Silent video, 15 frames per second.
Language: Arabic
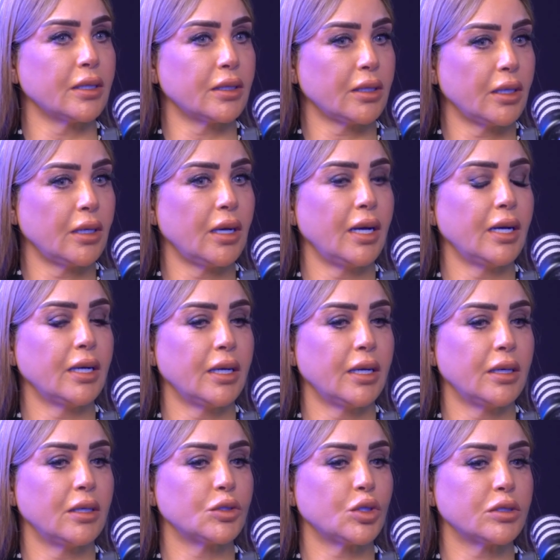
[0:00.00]
كانت
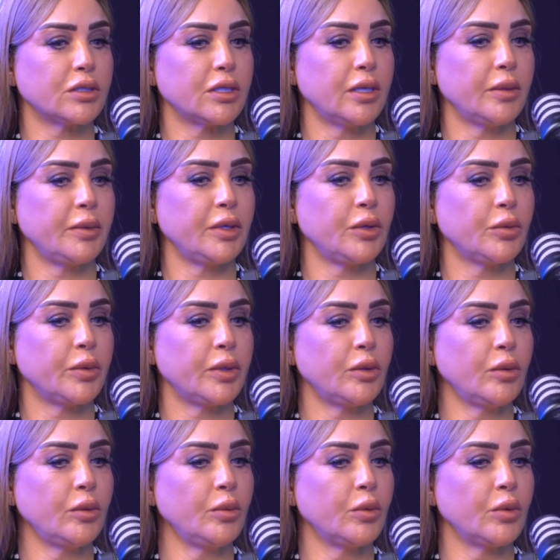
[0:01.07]
حاجه شخصيه بيني
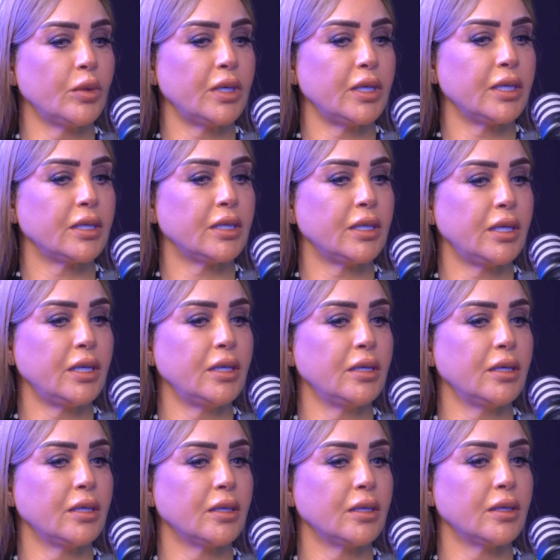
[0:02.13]
وبينهم
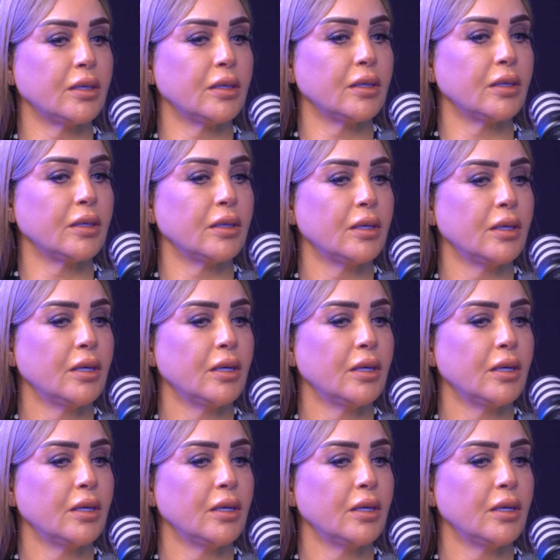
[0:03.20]
والاثنين آه،